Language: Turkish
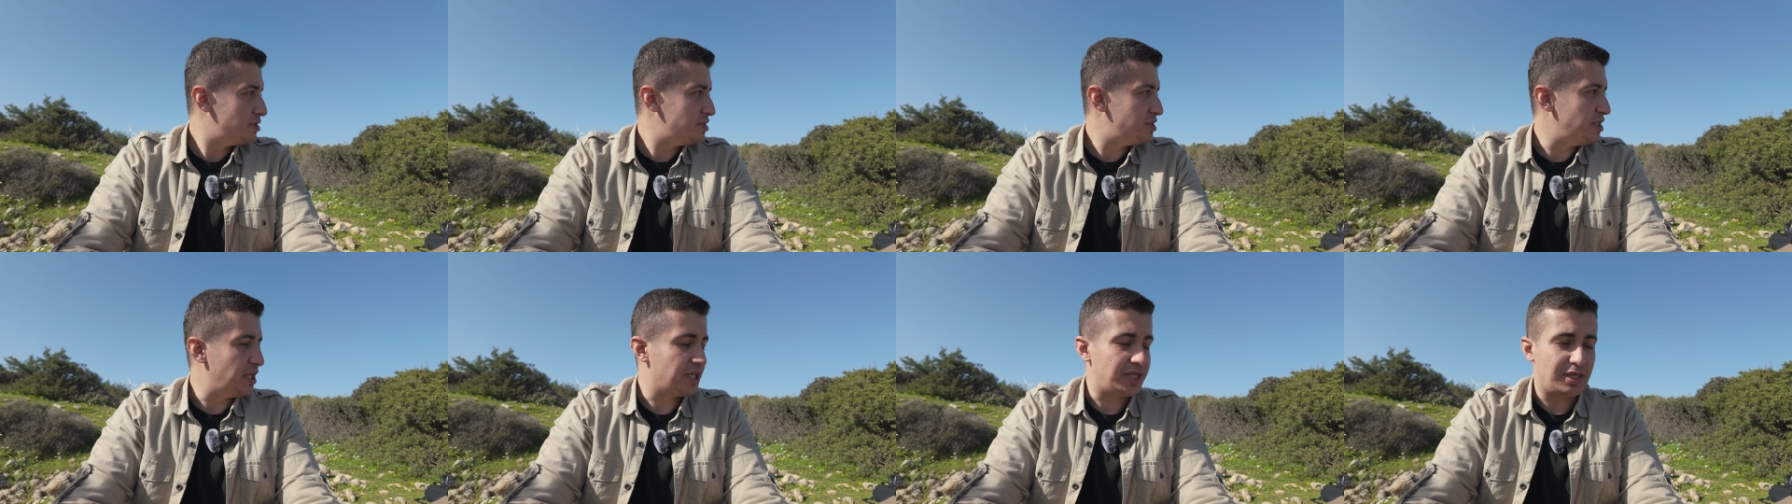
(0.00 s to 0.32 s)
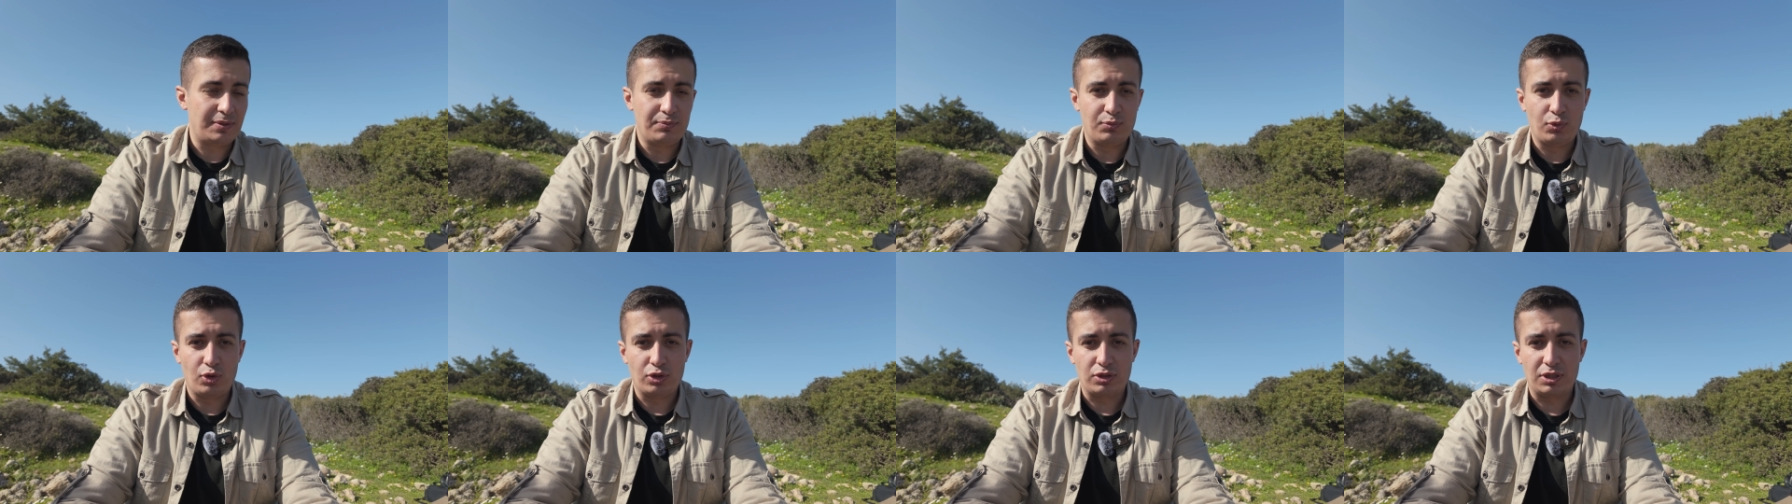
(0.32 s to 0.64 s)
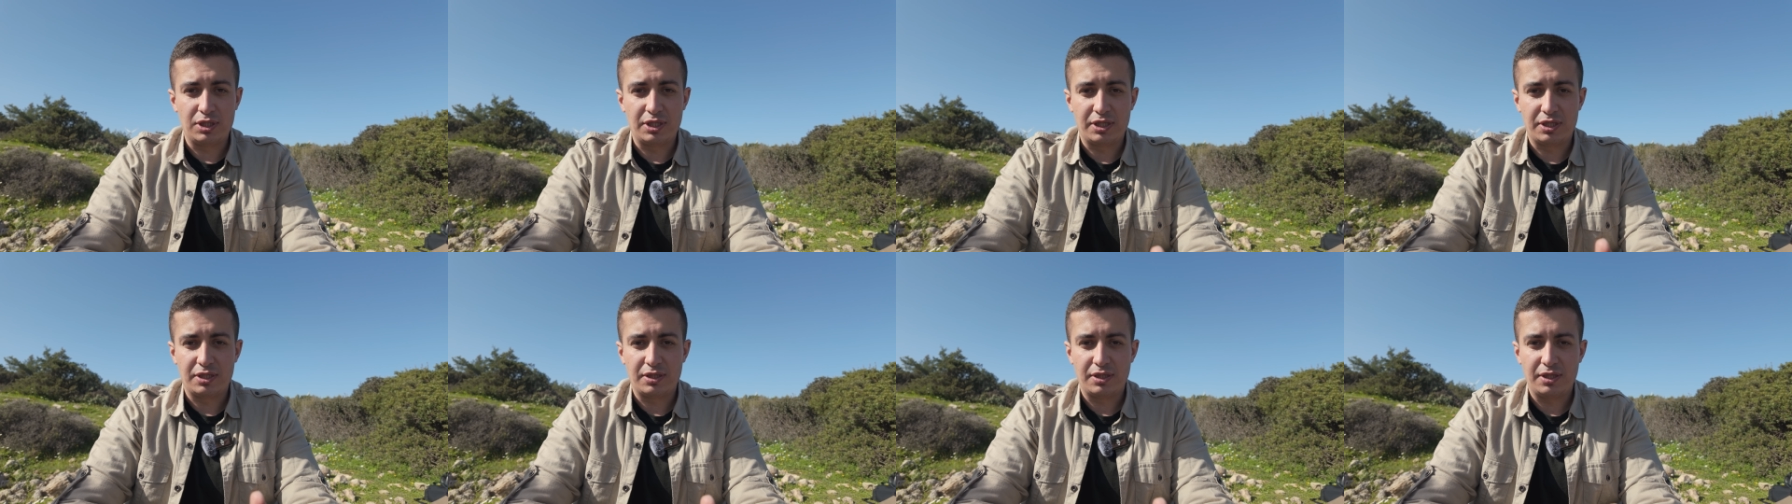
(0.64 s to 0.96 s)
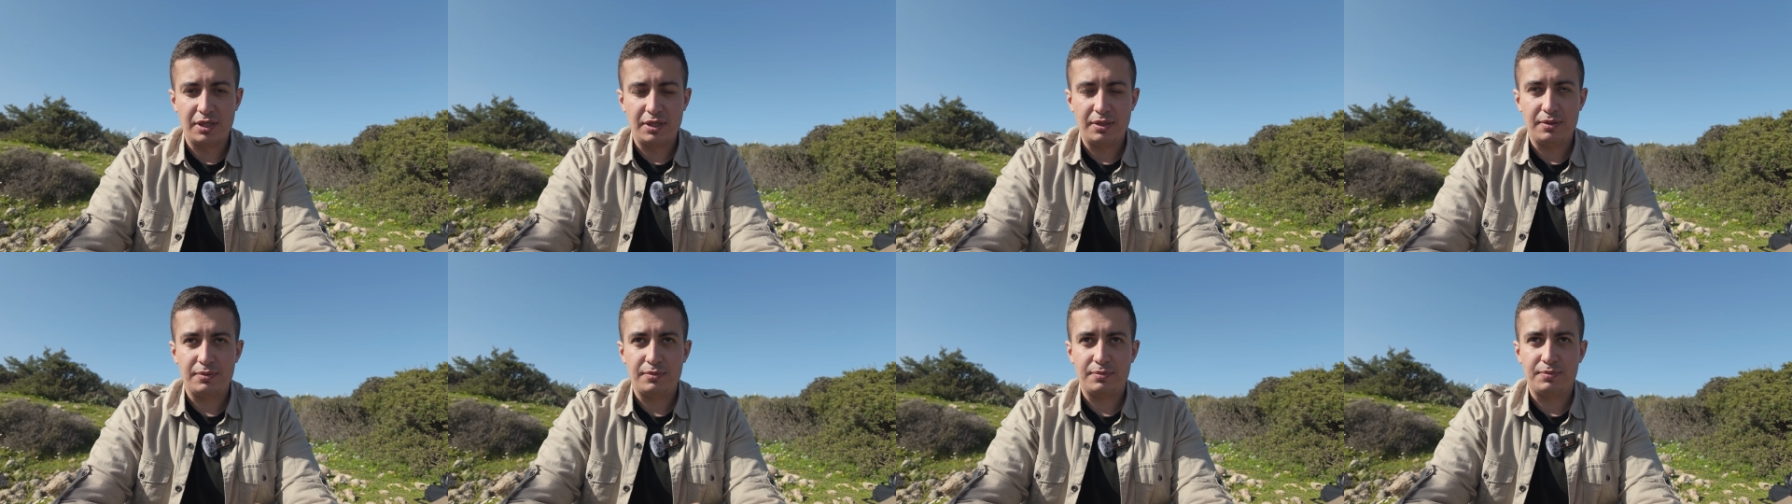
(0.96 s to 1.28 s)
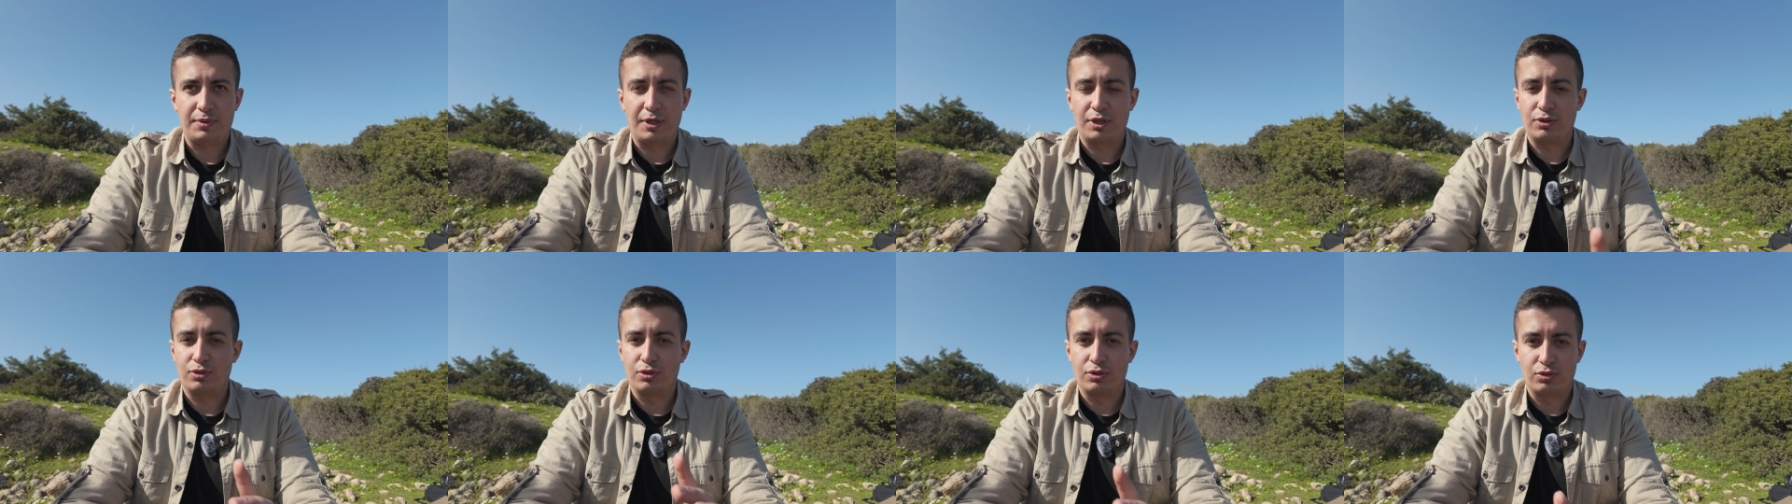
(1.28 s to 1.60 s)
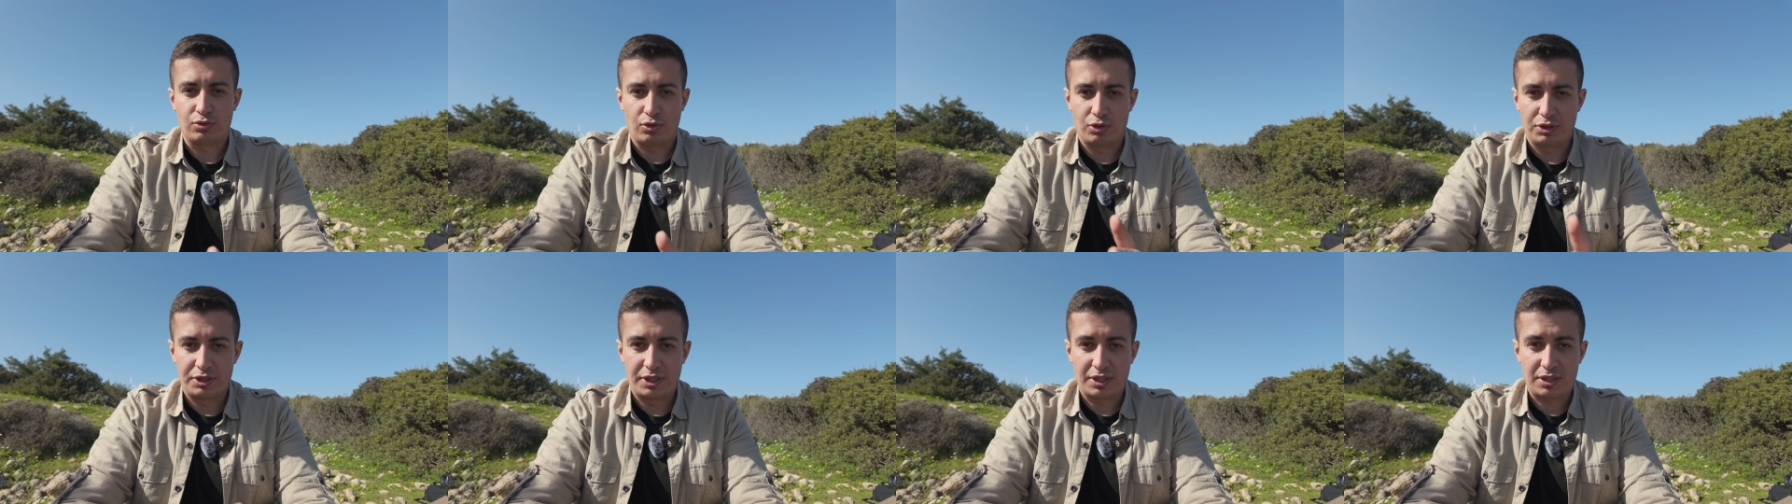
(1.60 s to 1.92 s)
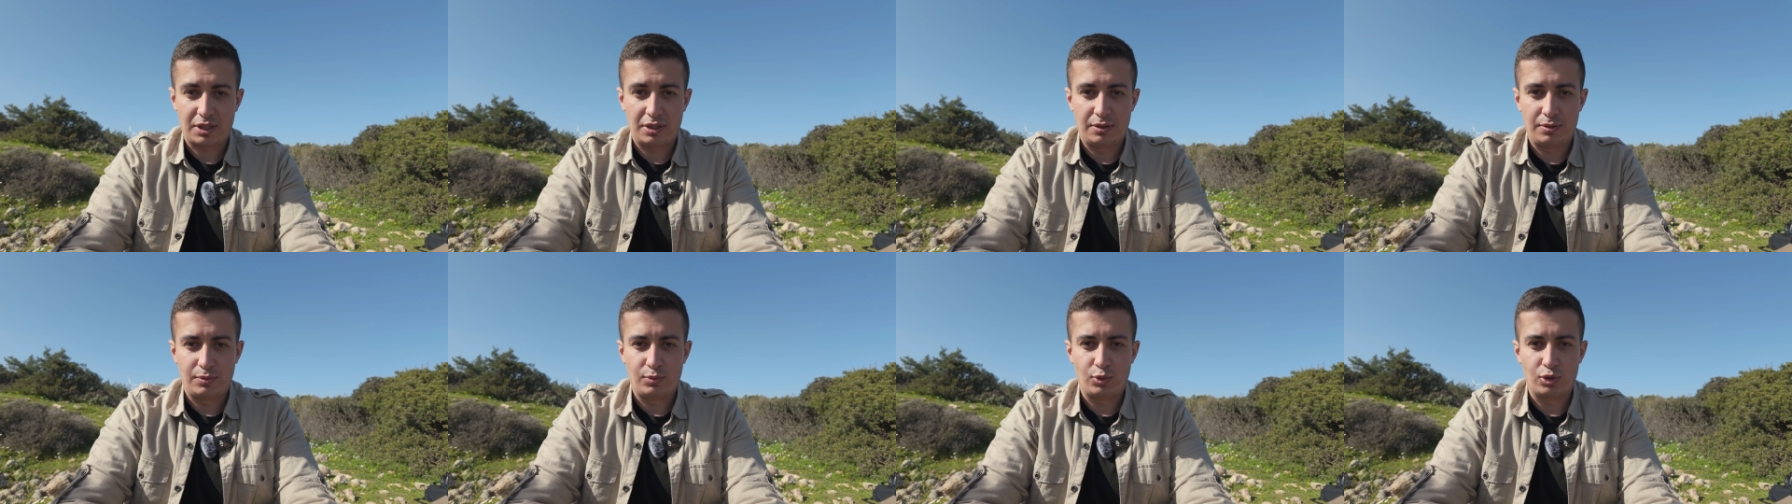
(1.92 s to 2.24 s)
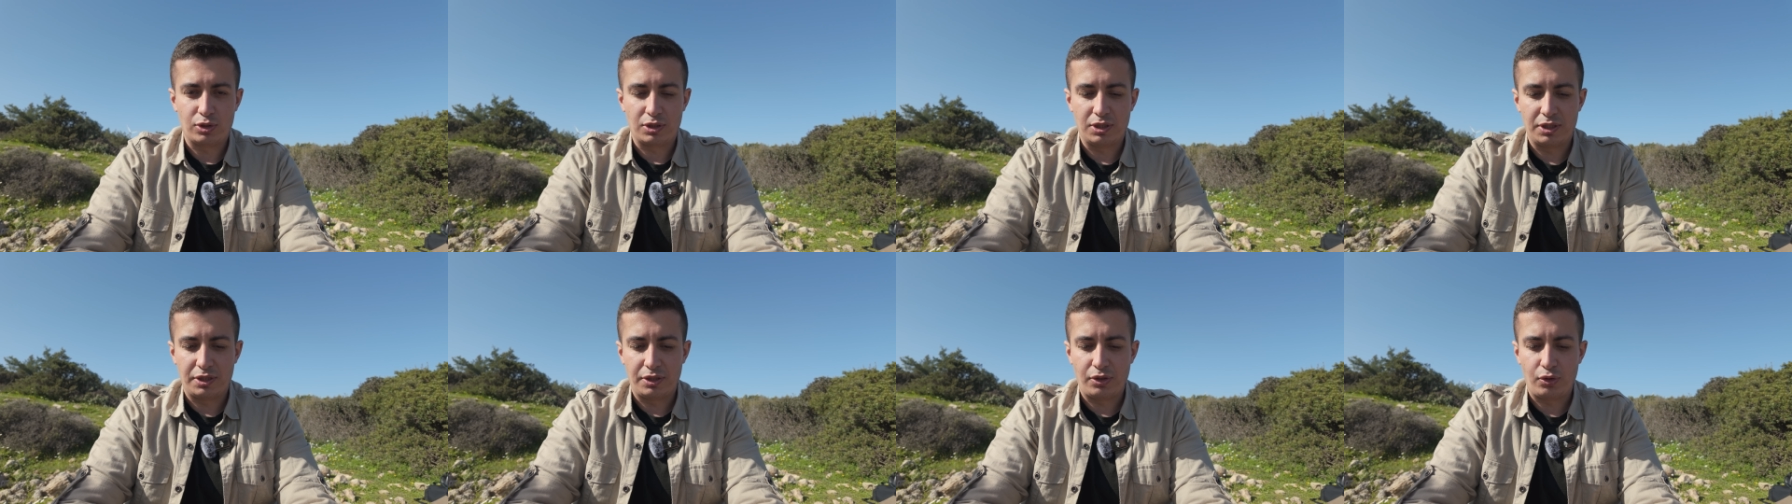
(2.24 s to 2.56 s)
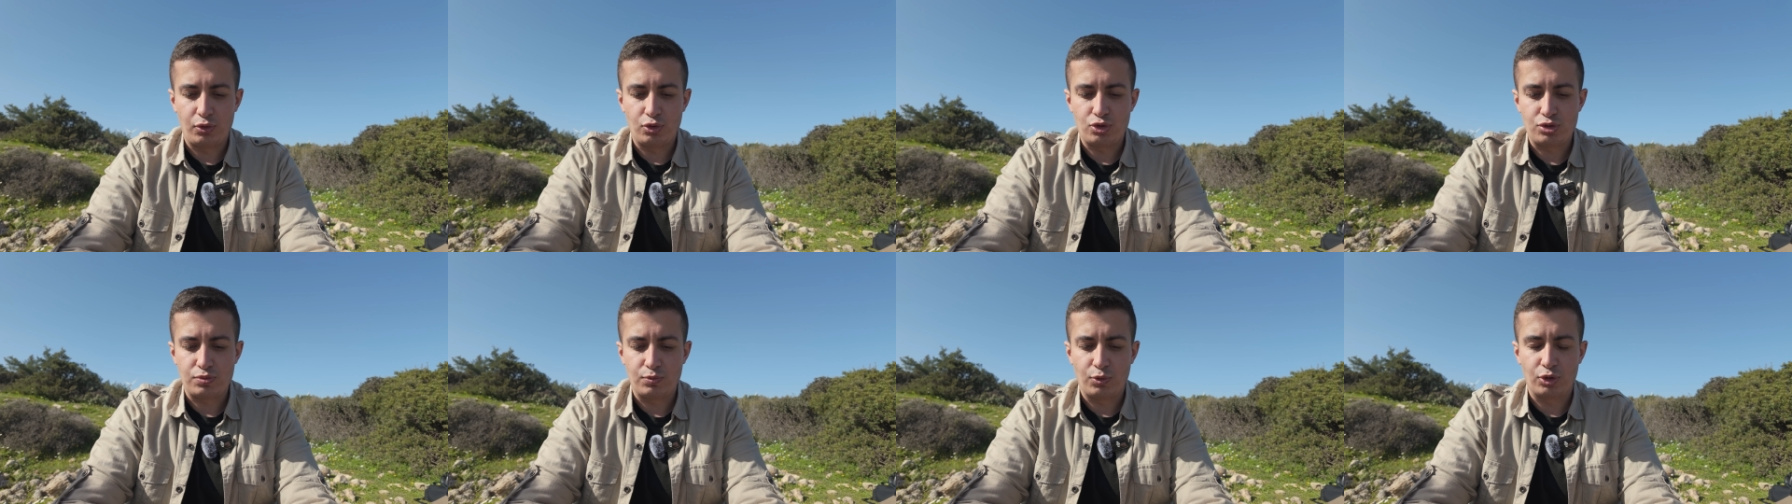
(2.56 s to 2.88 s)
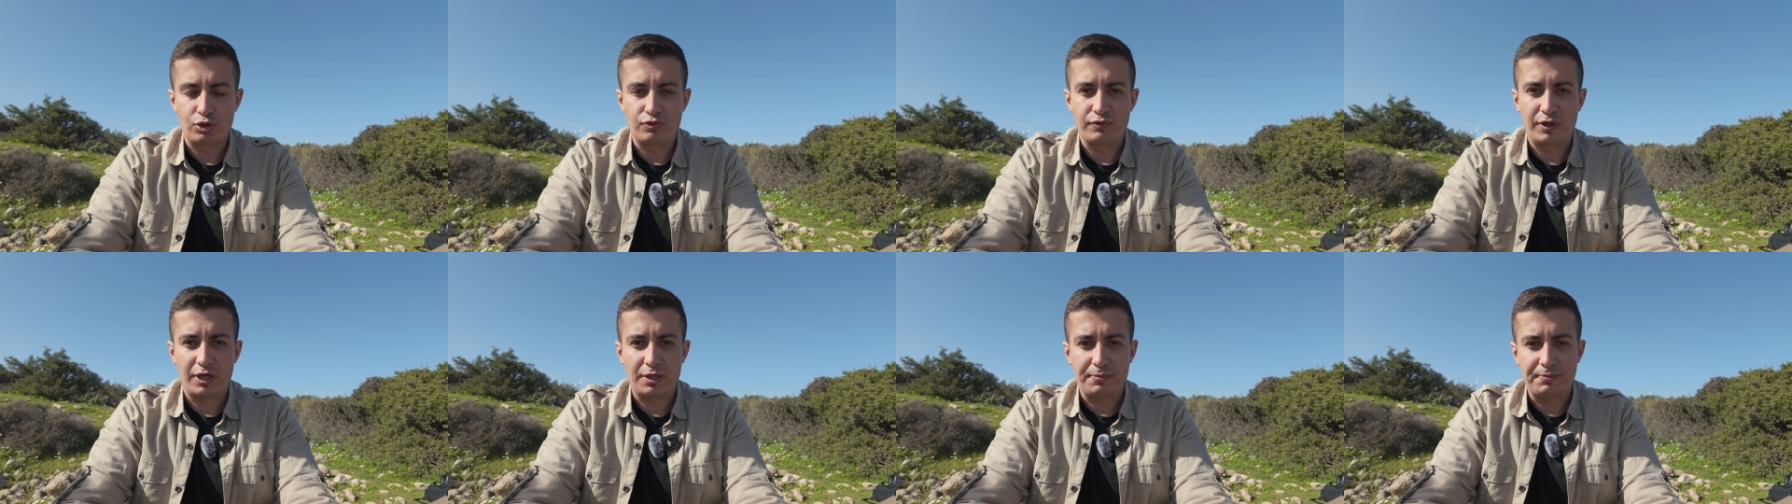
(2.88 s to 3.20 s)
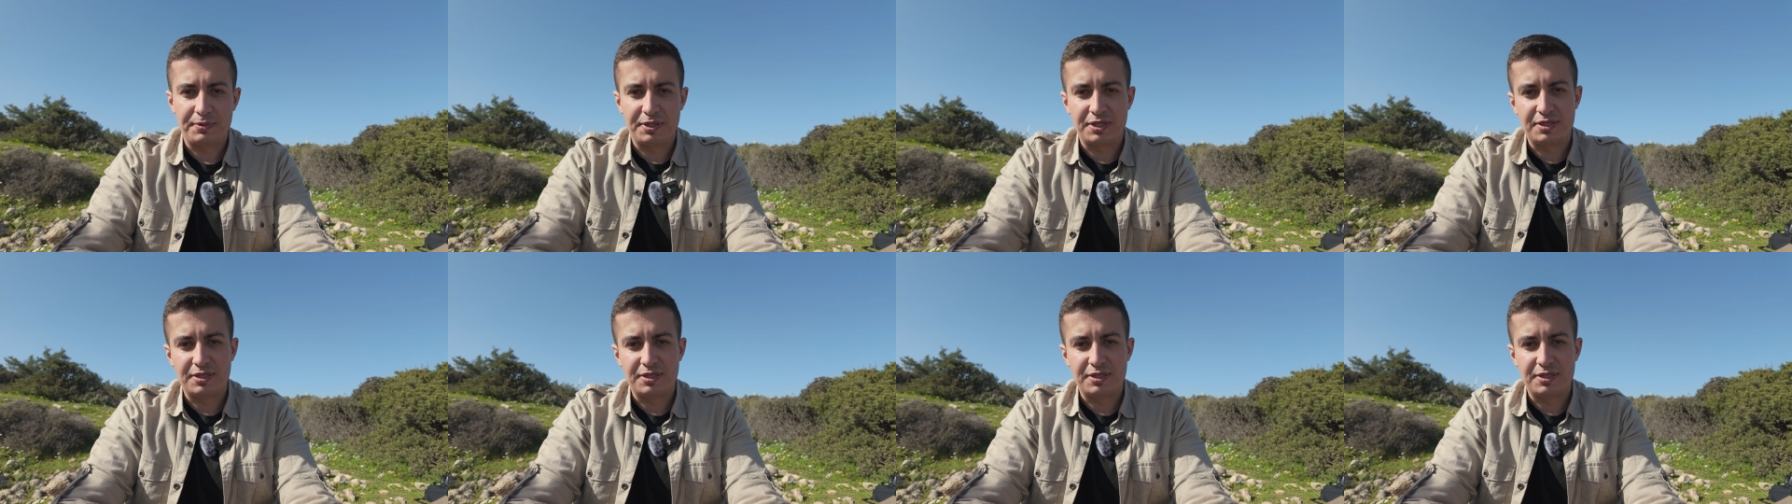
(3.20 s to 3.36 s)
çekim modlarında pardon odaklama modlarında 3 mod var.